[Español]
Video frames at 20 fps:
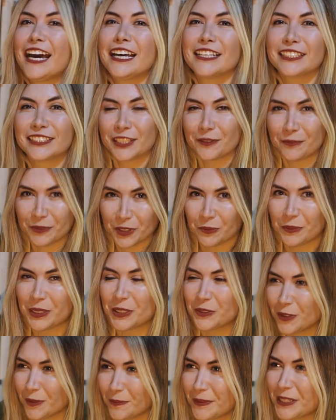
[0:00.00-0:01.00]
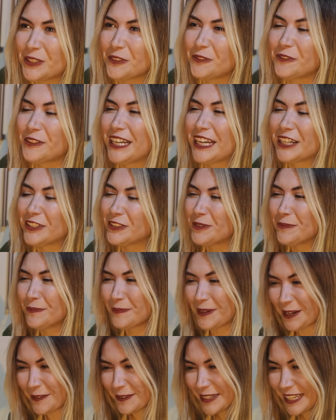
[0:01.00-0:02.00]
Acepto mi culpa, yo fui la
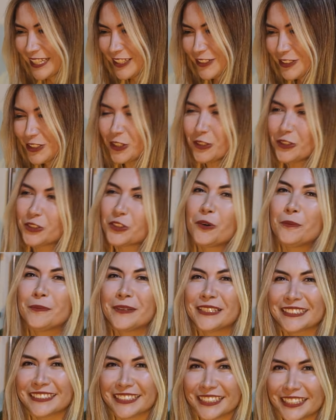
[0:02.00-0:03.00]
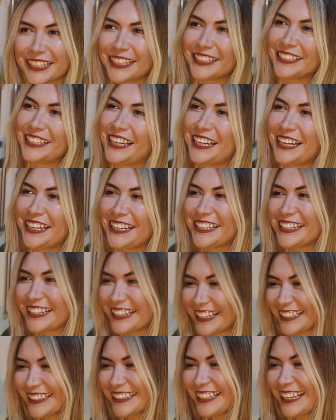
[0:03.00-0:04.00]
culpable. Yo los convencí de que llegaran a
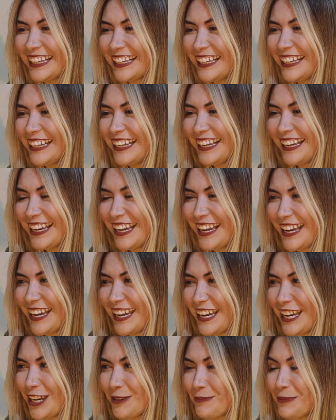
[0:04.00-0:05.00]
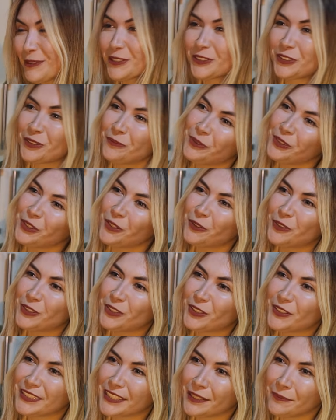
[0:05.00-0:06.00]
Irlanda, eh, pero estoy muy
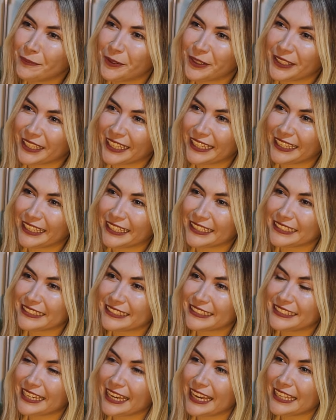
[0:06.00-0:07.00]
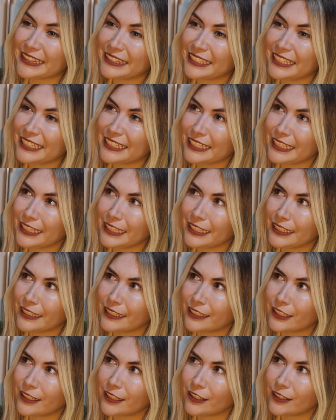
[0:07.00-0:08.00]
orgullosa porque ya tiene,
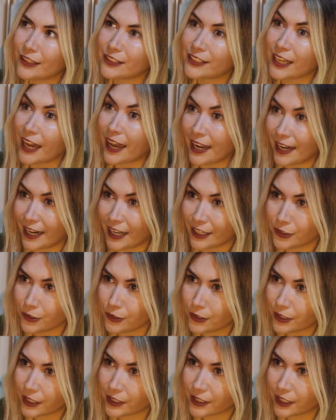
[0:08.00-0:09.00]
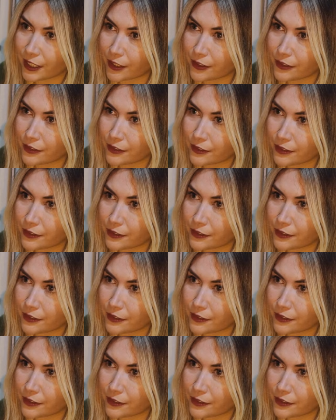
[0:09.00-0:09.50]
ya el año que llegaron.